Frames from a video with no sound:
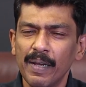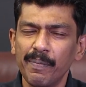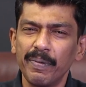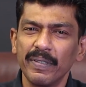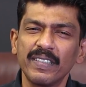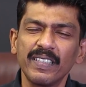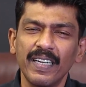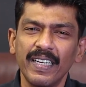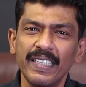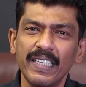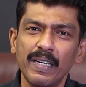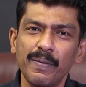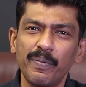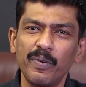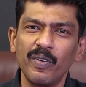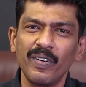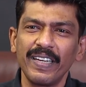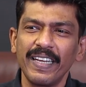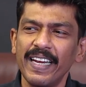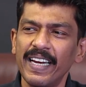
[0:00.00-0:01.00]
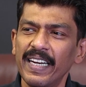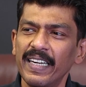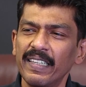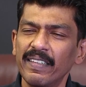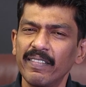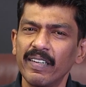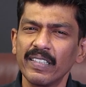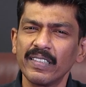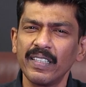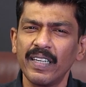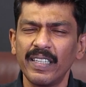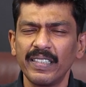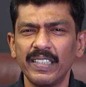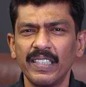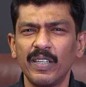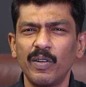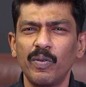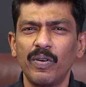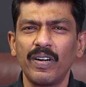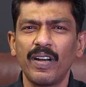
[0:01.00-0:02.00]
இப்போ சேதரி போனால் ஒரு ஏழு எட்டு வருஷம்
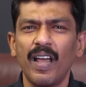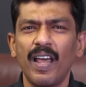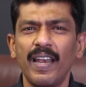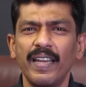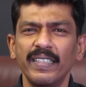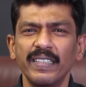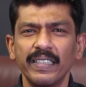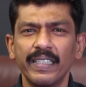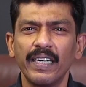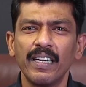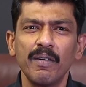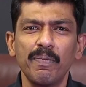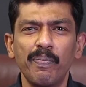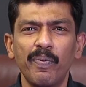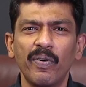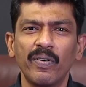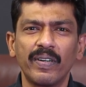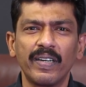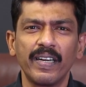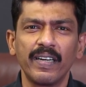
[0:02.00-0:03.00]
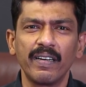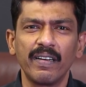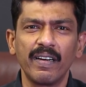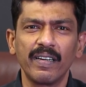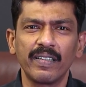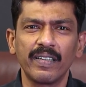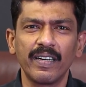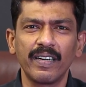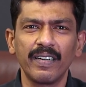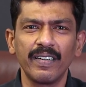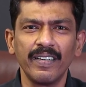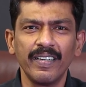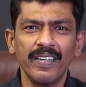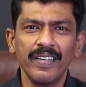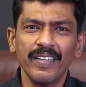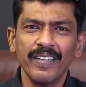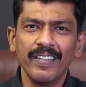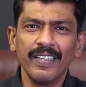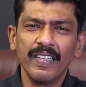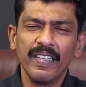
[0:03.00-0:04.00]
ஆச்சு நான் ஒரு நாலஞ்சு கிலோ போட்டேன் டாக்டர்
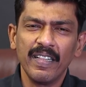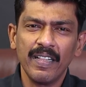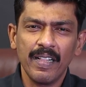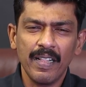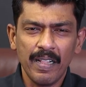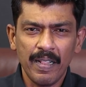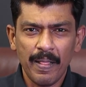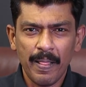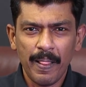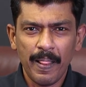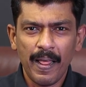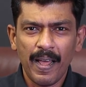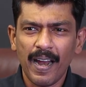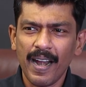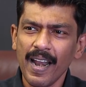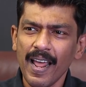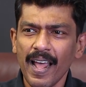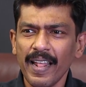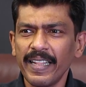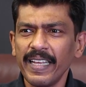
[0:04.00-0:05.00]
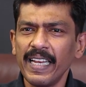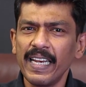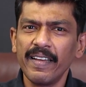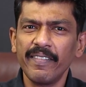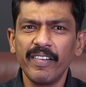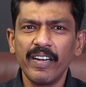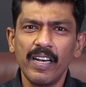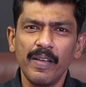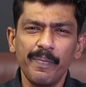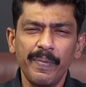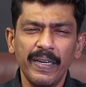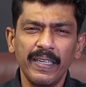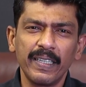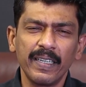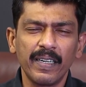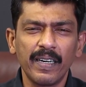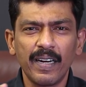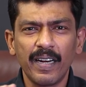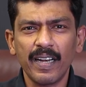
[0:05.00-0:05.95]
ஆனால் அதே லெவலில் மெயின்டைன்